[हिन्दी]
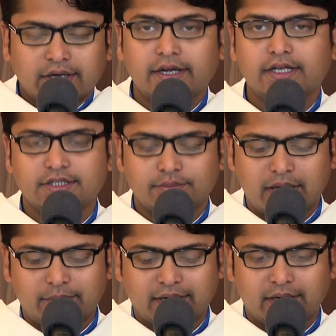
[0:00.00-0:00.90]
क्रिस्त
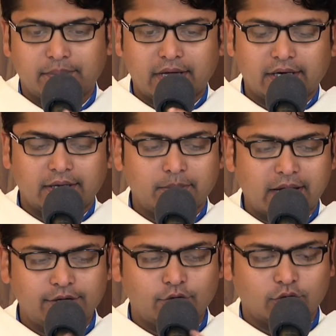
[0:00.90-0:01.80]
में मेरे प्यारे
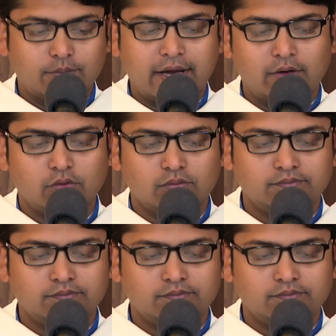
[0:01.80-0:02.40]
भाई और बहनों